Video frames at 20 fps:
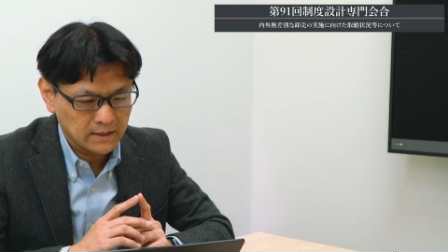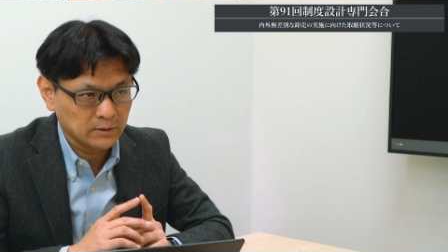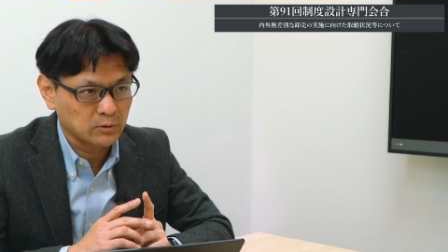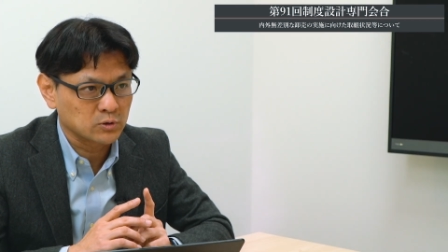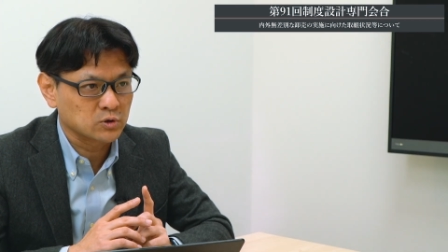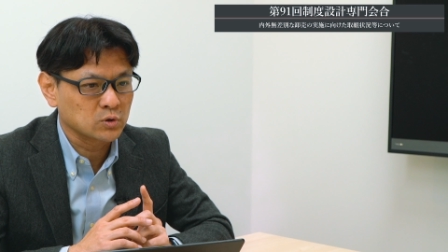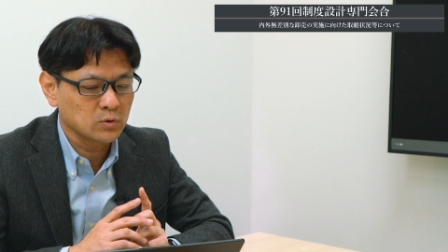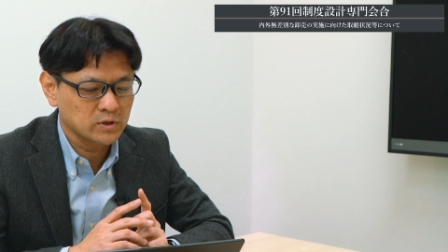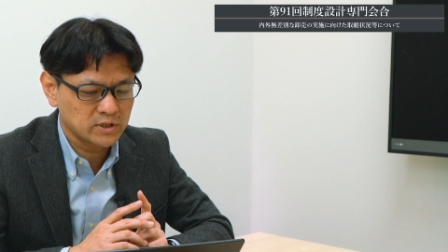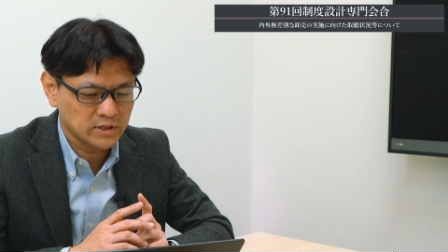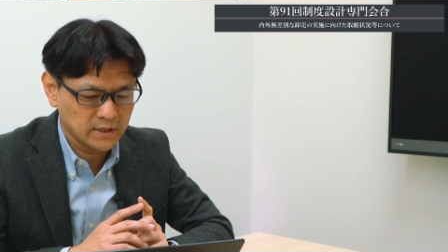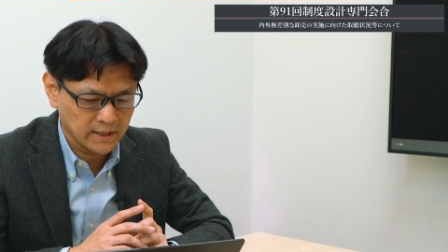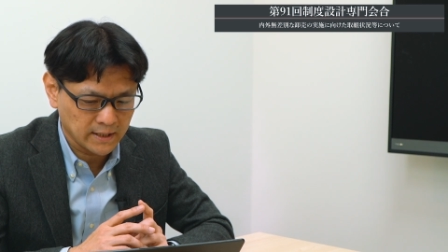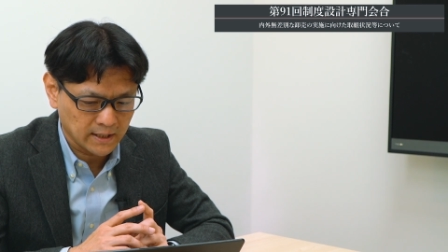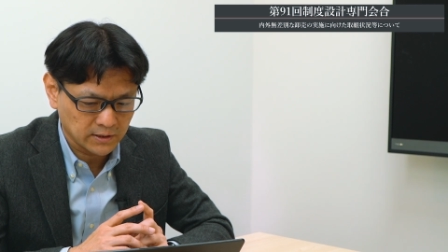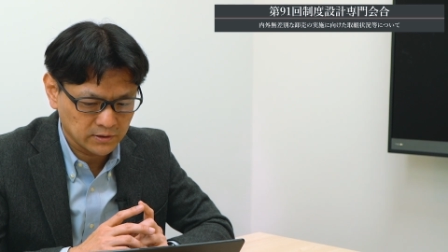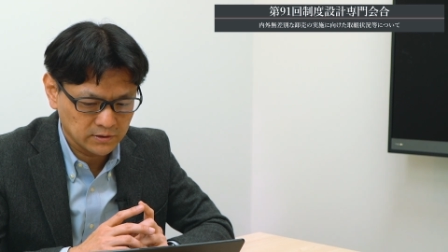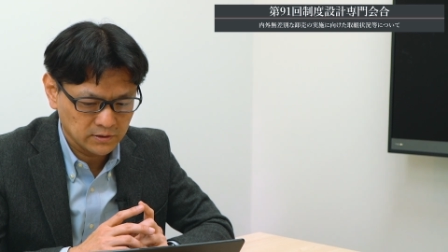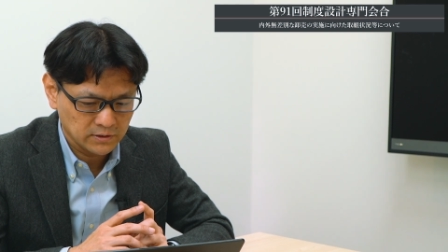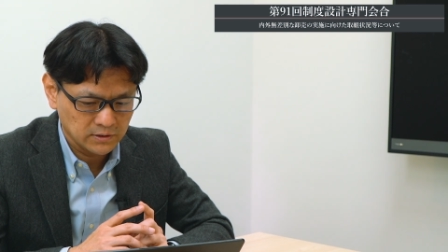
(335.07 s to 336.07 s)
あと長期契
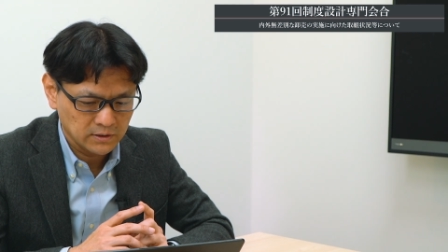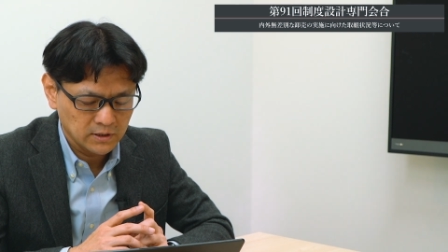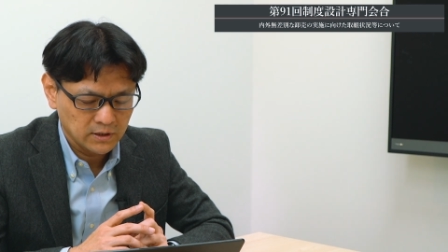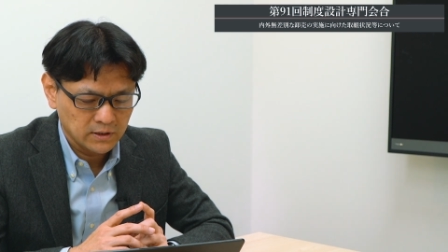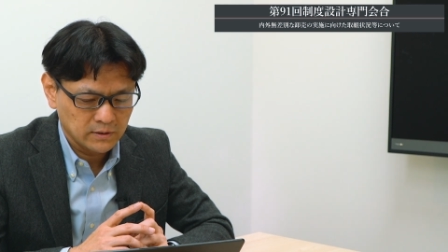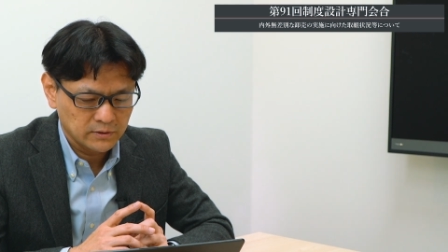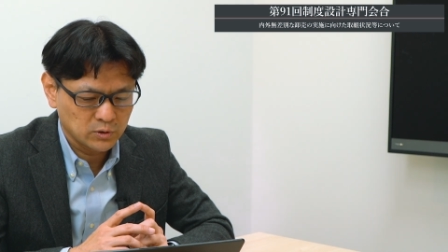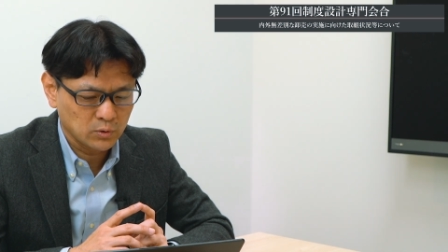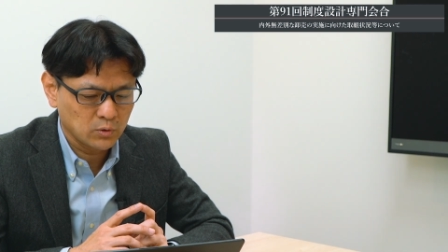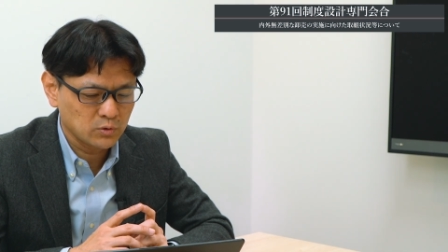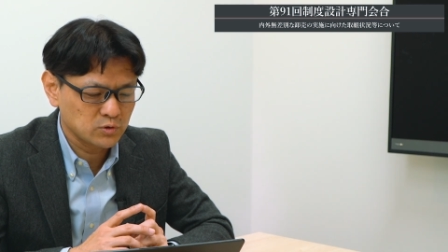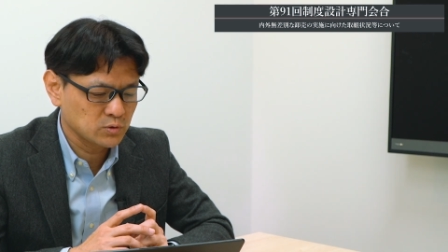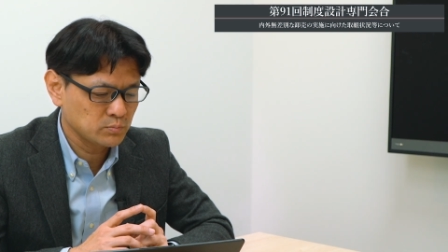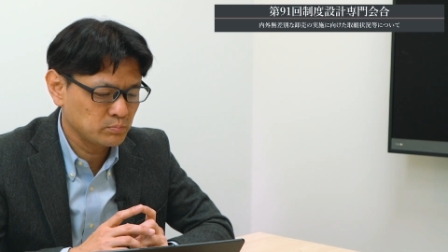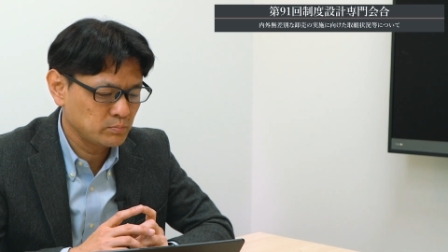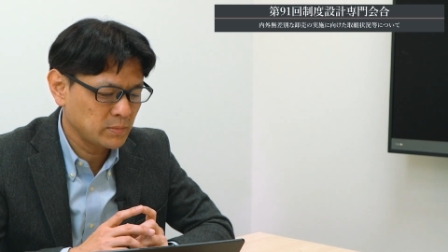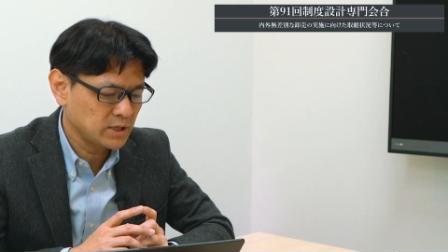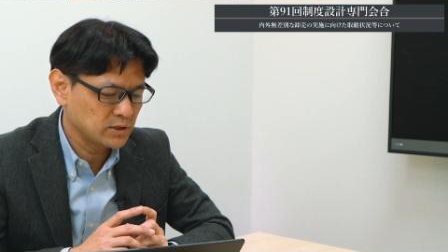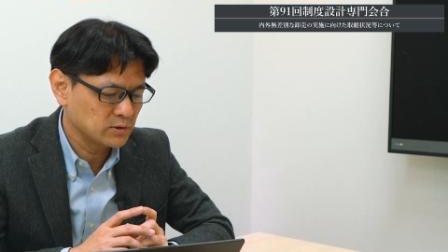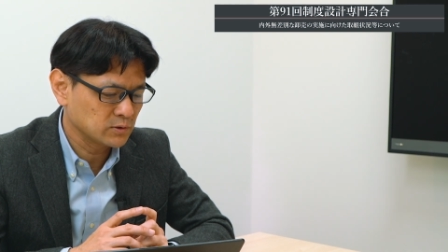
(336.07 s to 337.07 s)
約、標
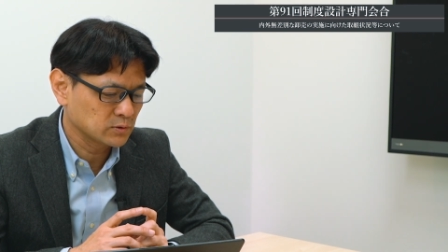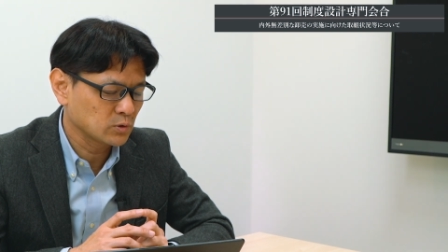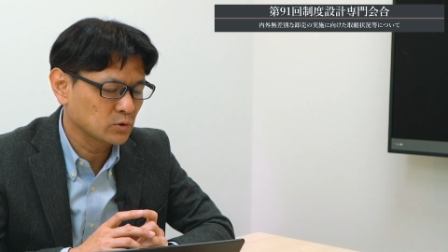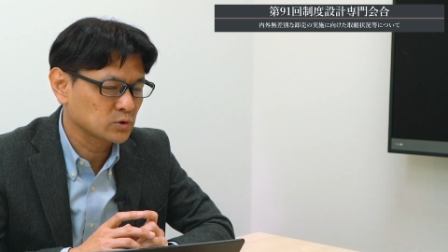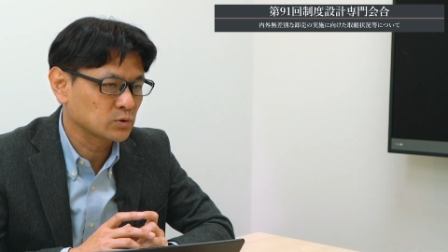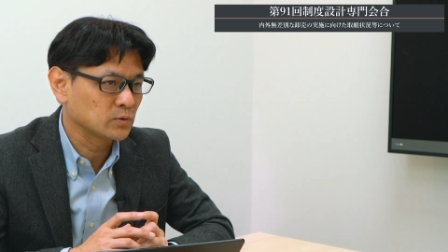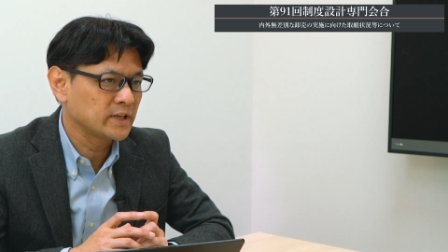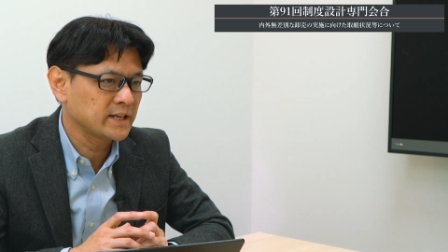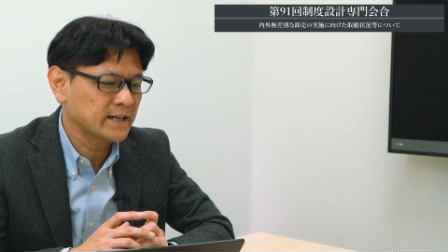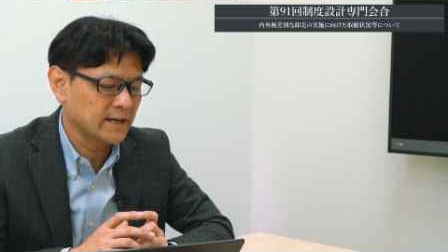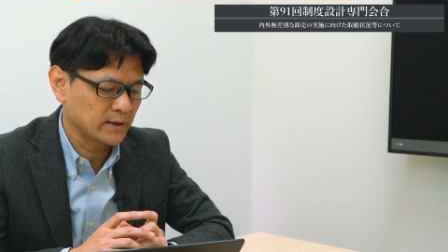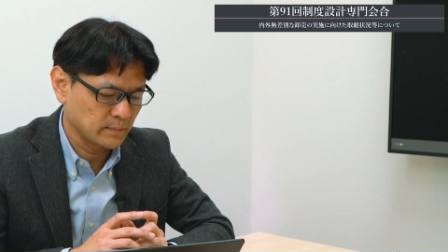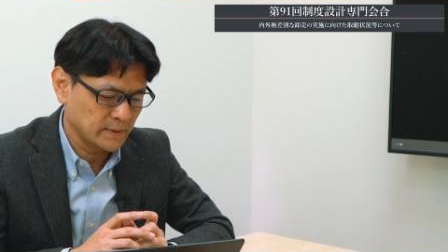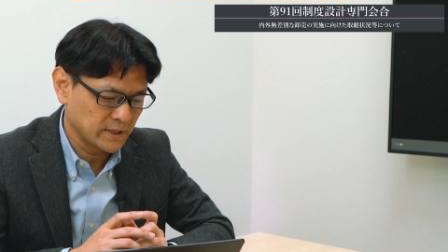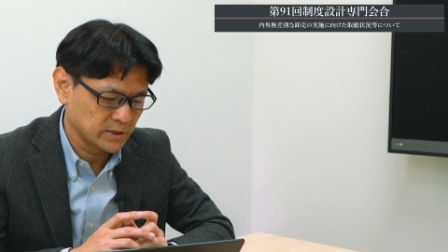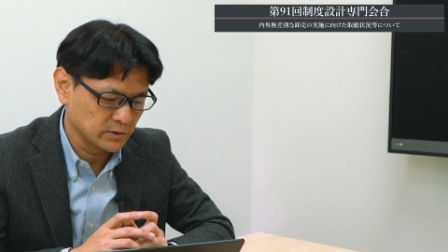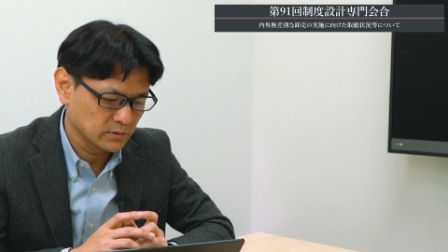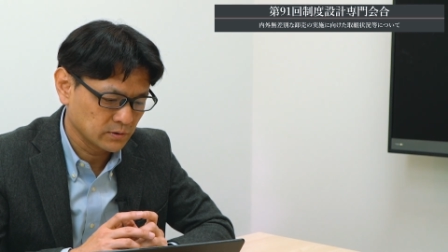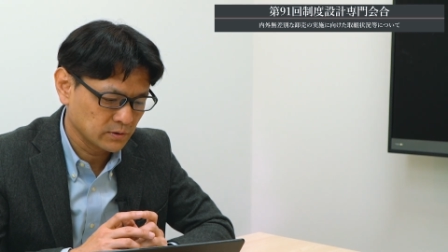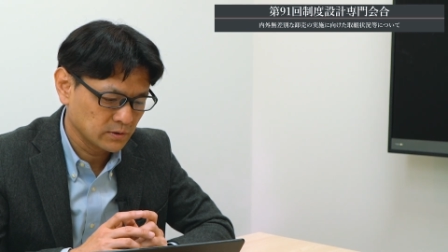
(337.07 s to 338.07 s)
準メニューとそれ以外の
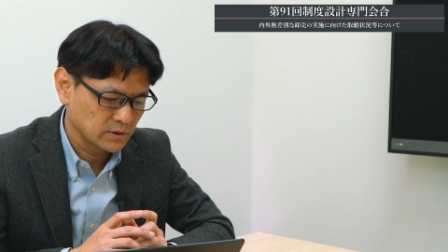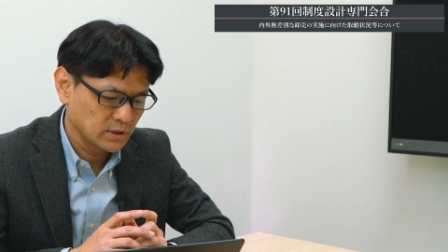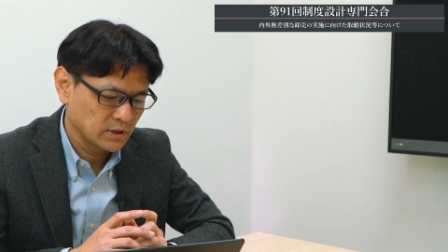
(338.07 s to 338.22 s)
メニュー、